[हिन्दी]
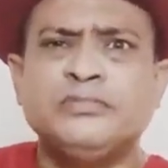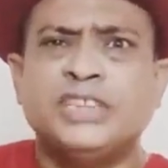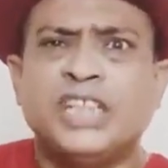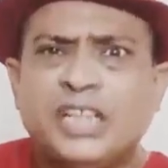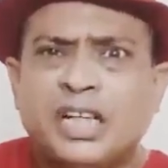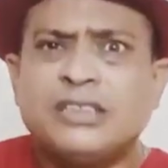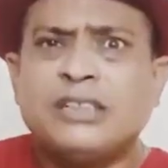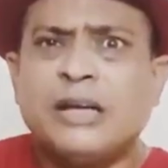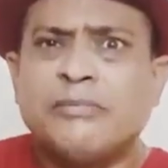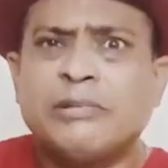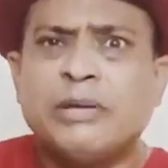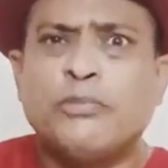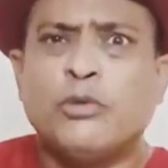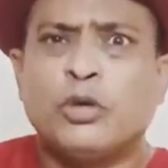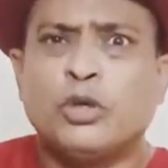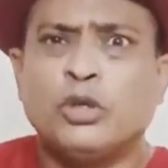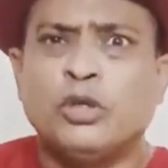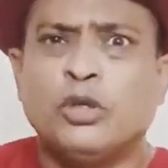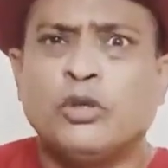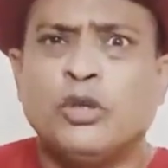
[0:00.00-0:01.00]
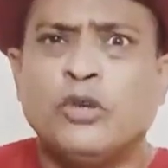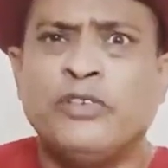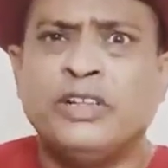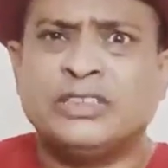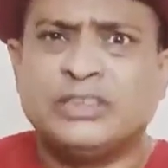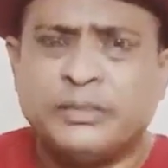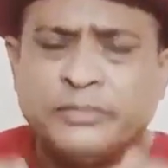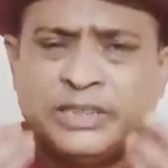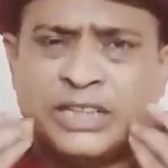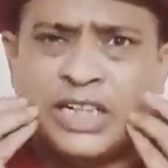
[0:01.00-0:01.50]
जिन्ना साहब की फ़ोटो देखो
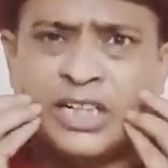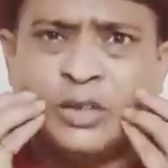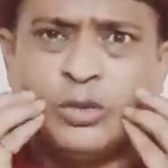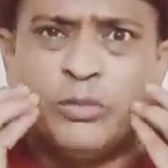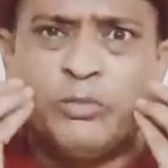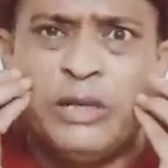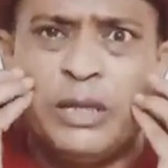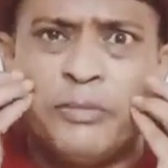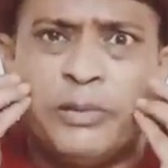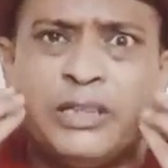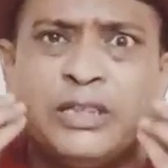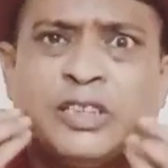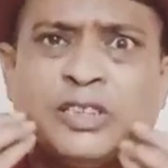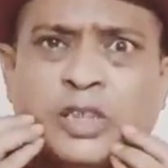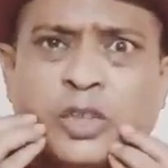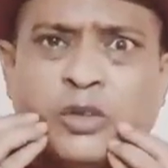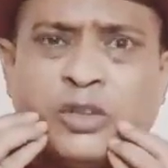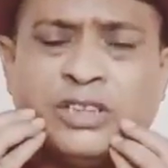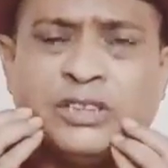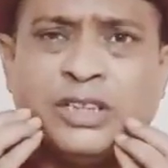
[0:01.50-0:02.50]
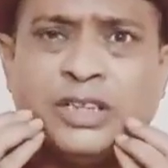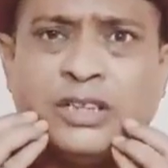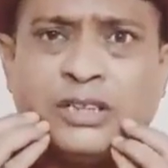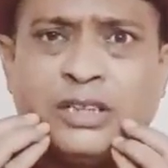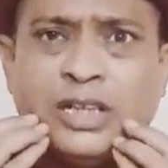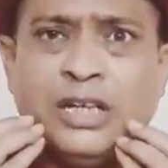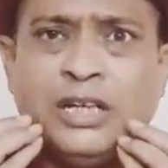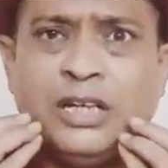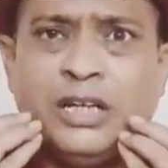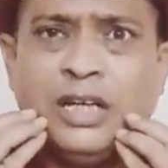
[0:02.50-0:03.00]
वैसे बेचारे दुबले पतले सिकड़े से
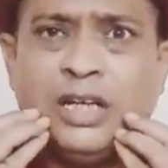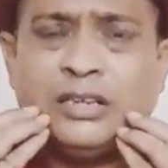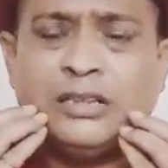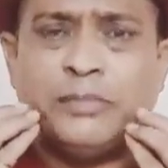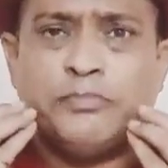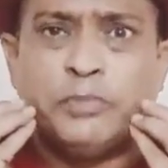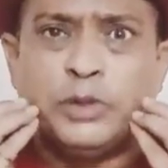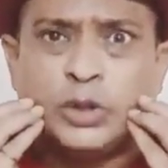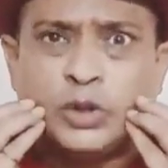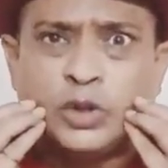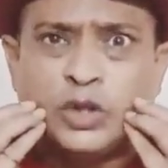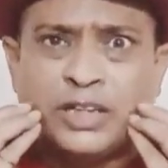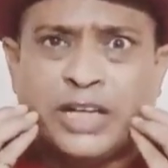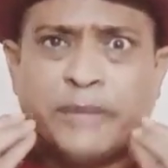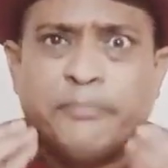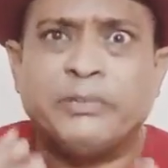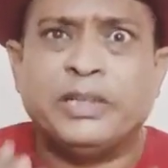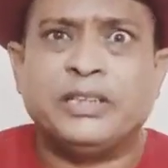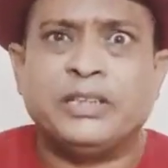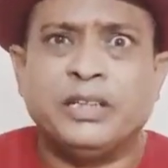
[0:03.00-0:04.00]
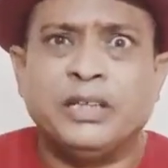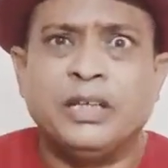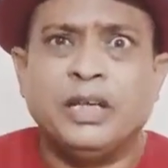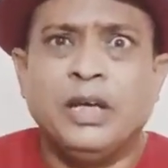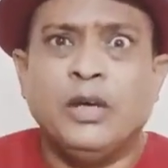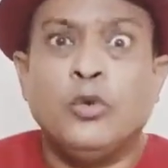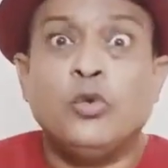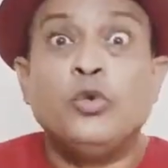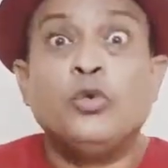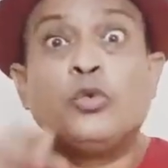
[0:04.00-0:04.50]
एकदम पिचके टाइप के थे
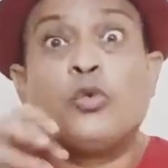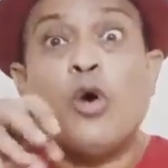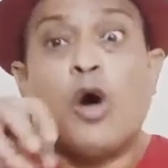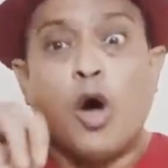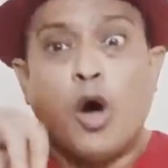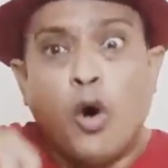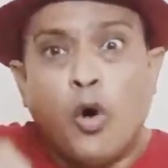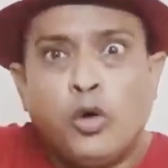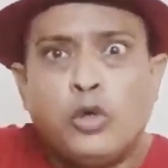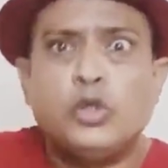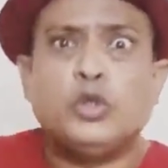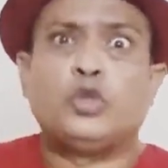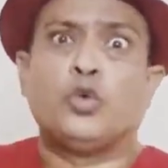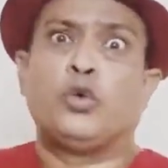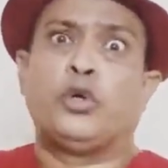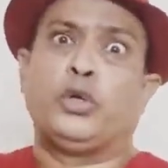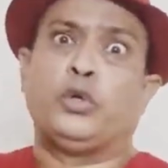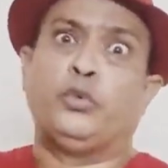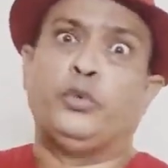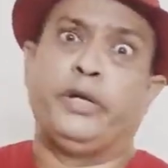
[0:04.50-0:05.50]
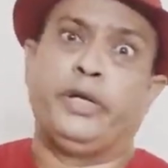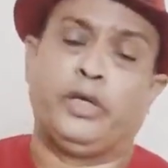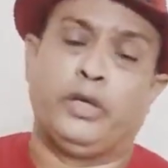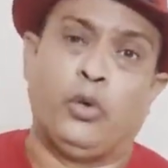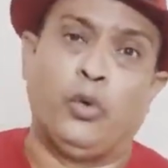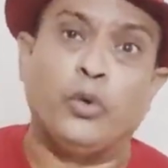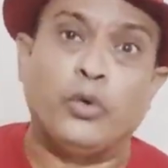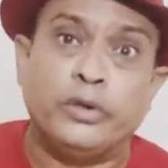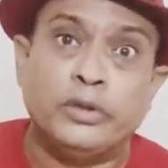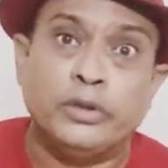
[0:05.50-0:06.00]
उनको और निचोड़े हुए
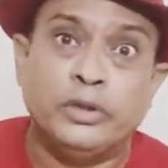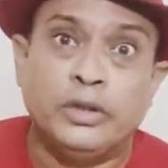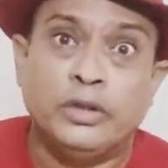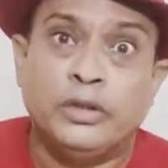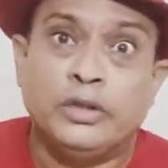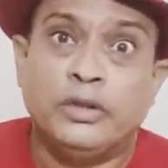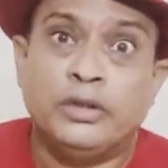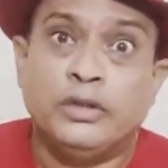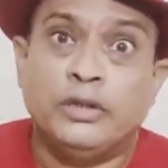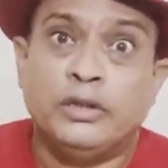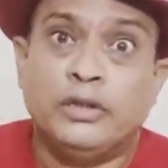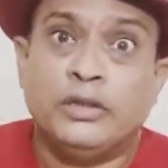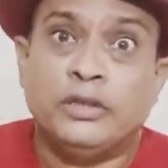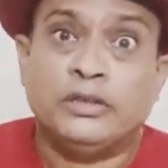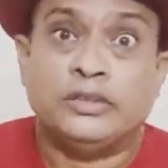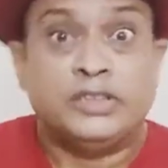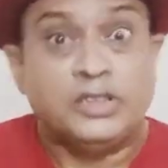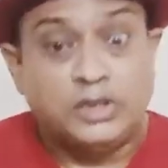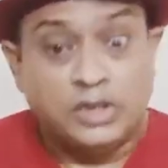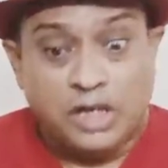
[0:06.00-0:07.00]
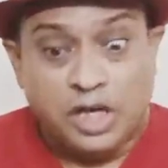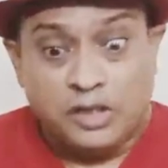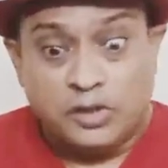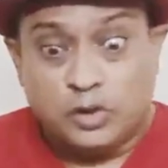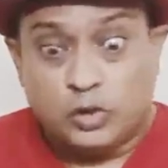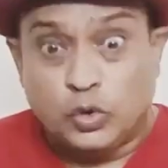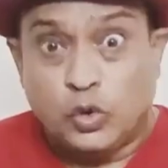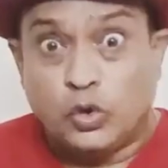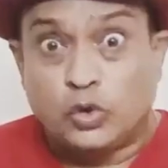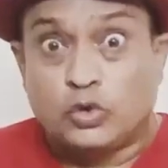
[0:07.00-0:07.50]
हैं लोग जितना
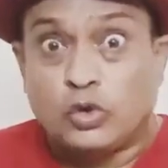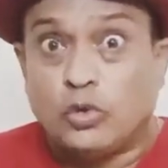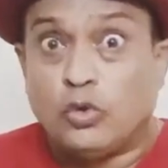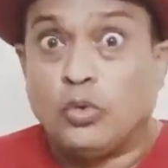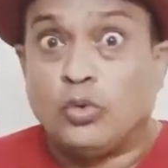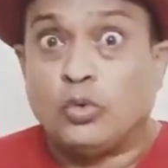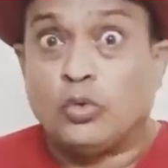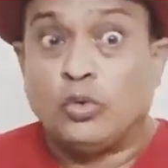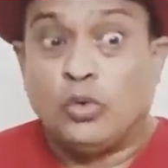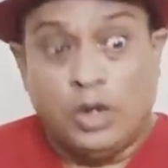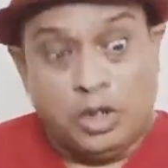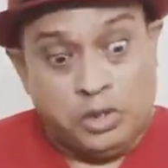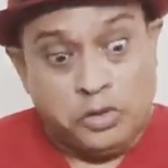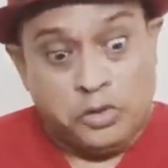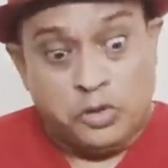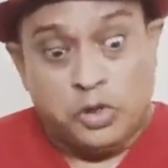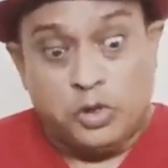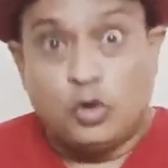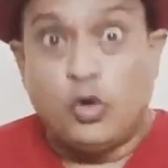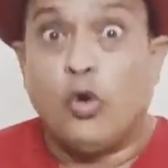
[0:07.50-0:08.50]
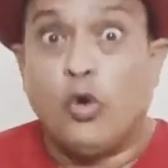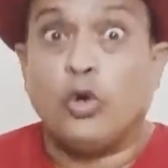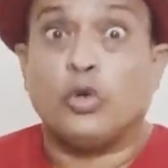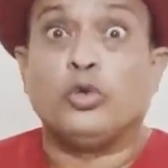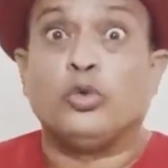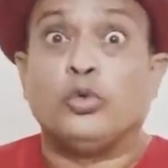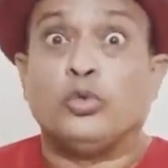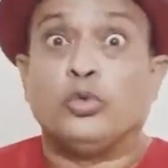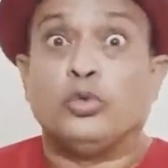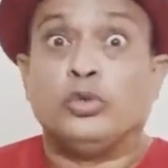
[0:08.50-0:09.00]
निचोड़ सको गुरु निचोड़
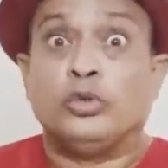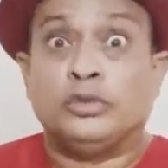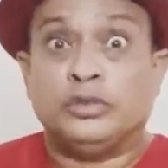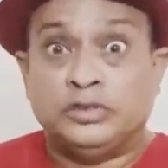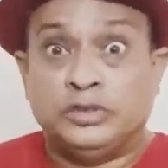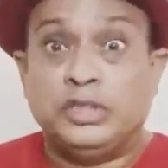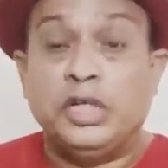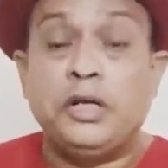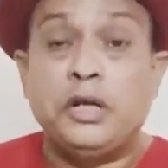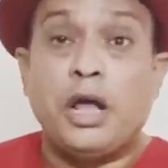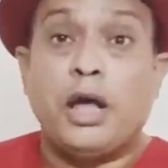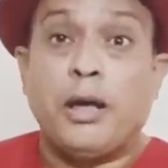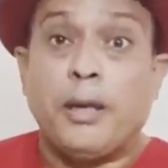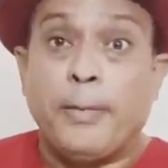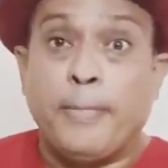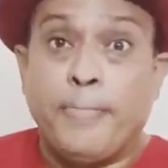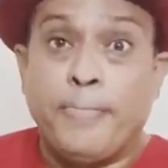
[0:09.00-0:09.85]
लो जिन्ना